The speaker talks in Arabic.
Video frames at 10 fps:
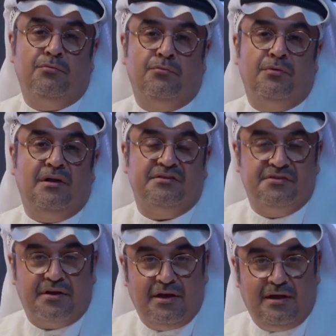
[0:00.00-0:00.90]
واللي
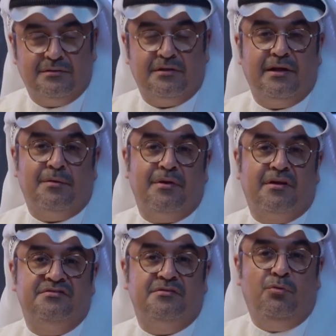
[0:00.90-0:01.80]
اصدره عن طريق
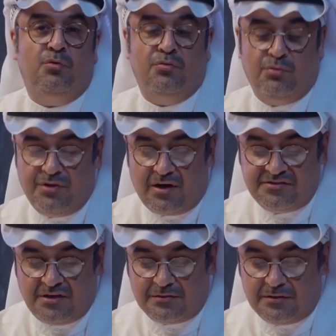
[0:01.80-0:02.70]
مركز البحوث
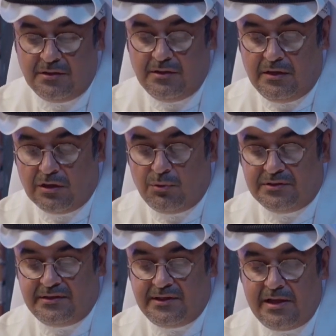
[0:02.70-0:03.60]
والدراسات
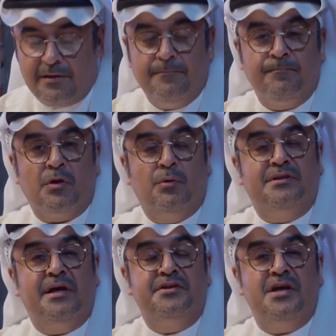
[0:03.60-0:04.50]
الكويتيه
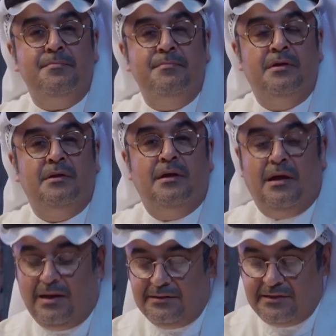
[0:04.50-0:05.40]
وترجم
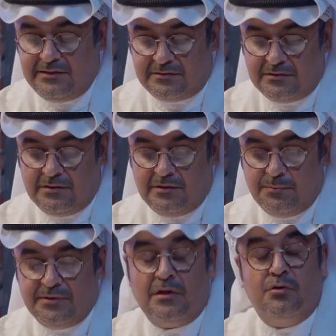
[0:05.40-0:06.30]
العديد
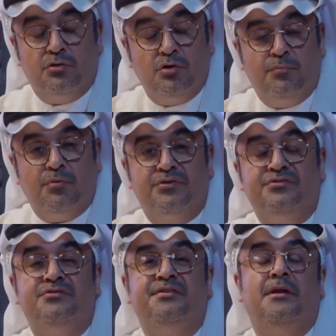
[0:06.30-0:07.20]
من الكتب
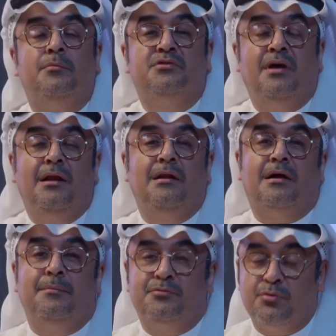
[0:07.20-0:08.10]
خصوصا
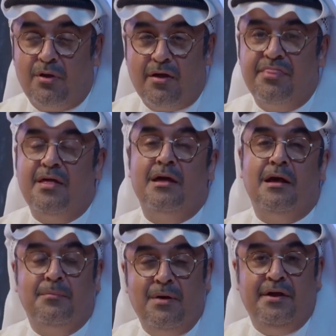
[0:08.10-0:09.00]
المتعلقه
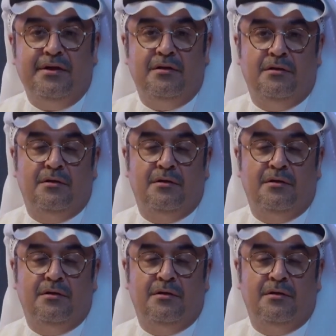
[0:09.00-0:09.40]
بتراثنا البحري